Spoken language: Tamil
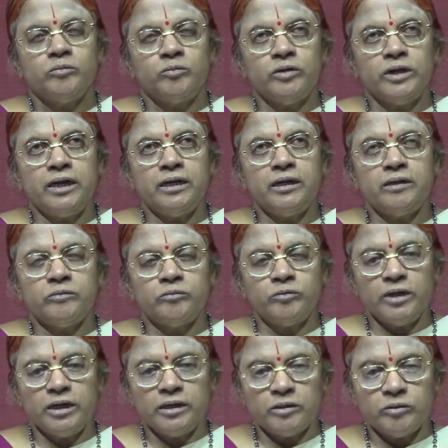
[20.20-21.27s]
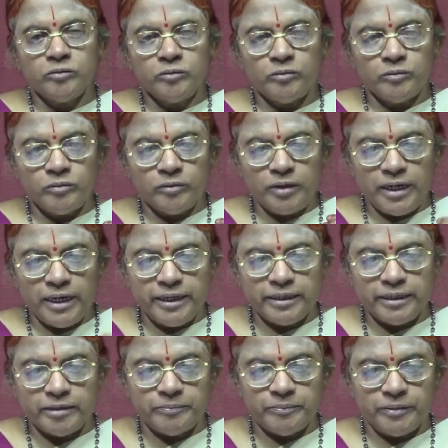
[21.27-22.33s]
உடல் உடலுக்கு உள்ளே
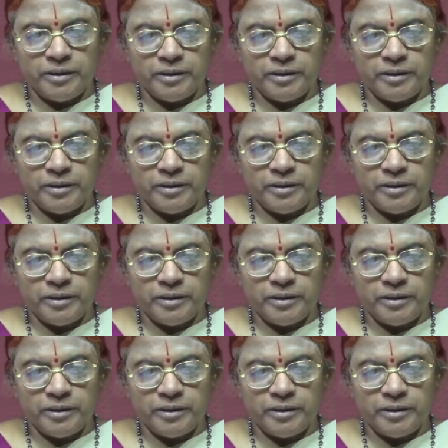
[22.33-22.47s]
ஏற்